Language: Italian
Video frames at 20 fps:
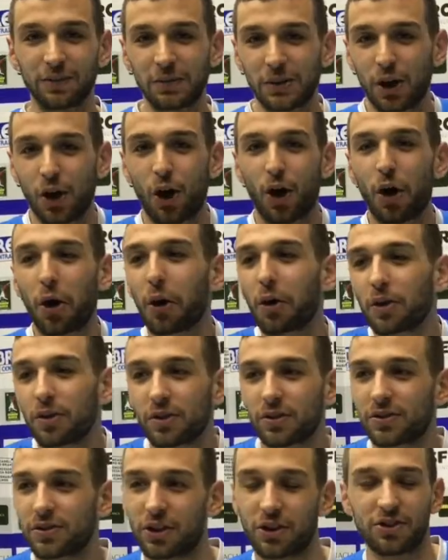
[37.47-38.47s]
io
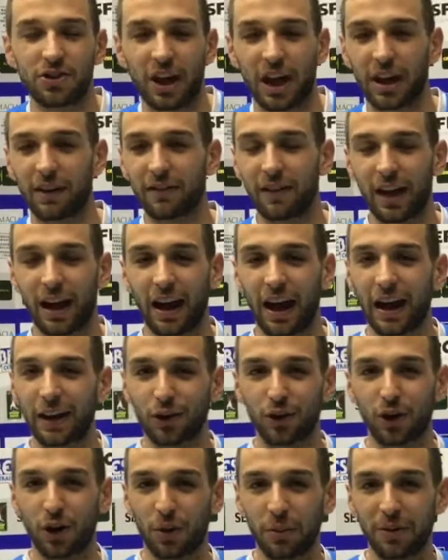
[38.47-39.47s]
se serve
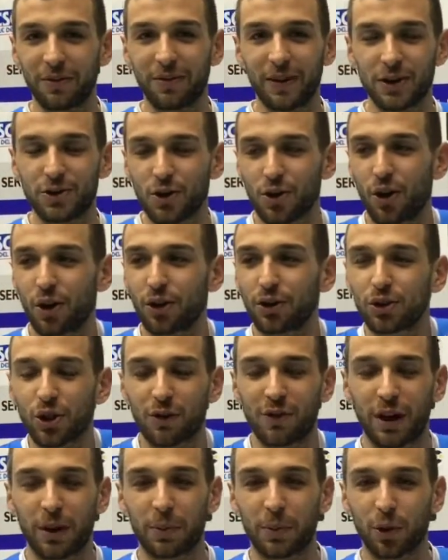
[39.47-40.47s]
entro, mi faccio
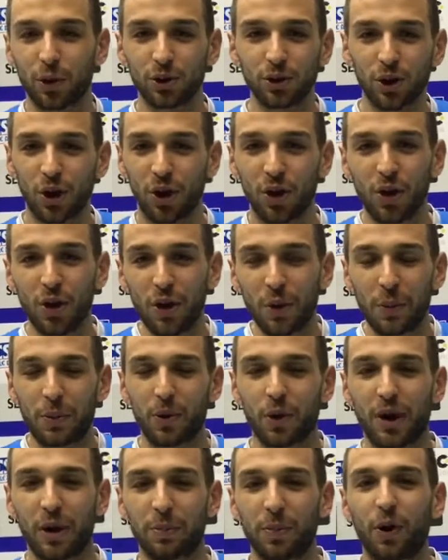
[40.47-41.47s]
trovare pronto
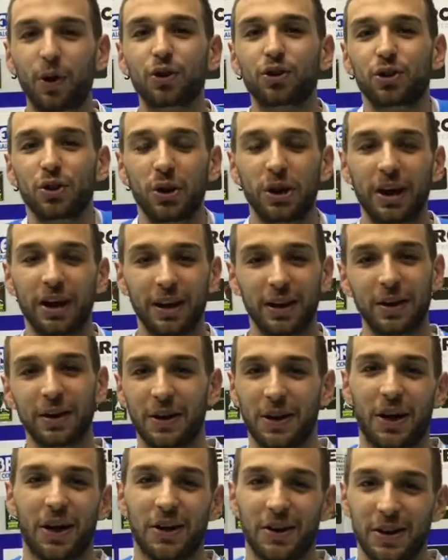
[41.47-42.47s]
più che posso e
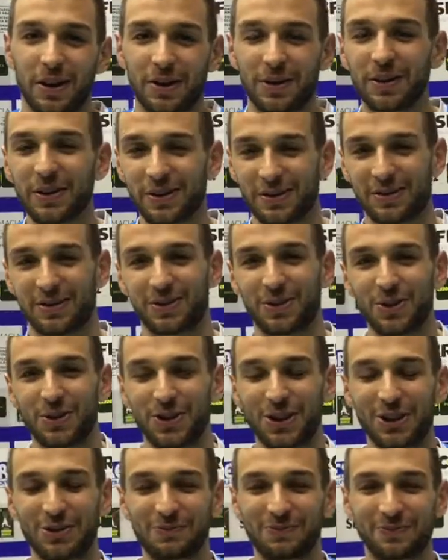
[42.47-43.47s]

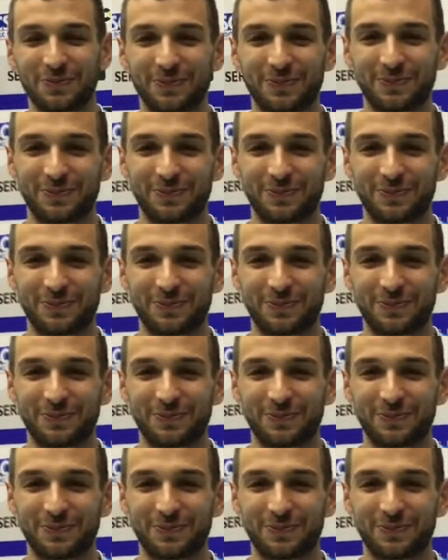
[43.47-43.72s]
così.